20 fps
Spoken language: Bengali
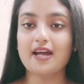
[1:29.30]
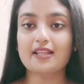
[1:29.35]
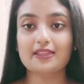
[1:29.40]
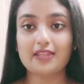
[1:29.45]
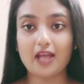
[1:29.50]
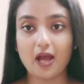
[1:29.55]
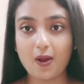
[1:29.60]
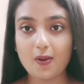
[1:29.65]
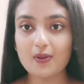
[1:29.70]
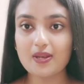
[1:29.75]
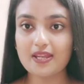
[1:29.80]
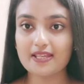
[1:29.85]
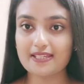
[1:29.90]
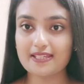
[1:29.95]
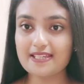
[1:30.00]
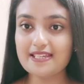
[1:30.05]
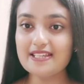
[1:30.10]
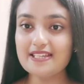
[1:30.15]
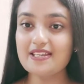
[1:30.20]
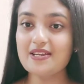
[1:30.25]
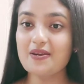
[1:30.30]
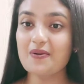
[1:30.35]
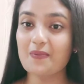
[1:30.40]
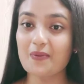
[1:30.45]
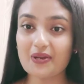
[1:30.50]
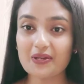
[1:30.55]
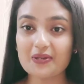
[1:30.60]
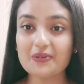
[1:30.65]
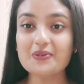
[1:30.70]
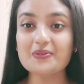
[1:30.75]
তাহলে কি
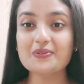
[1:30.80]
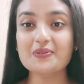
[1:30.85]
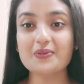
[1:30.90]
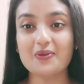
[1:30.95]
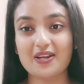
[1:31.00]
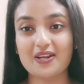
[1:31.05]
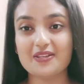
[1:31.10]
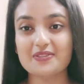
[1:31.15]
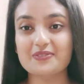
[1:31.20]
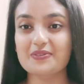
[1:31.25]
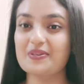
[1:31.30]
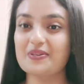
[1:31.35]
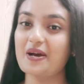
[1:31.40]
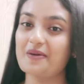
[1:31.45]
ওয়েট লুজ করার জন্য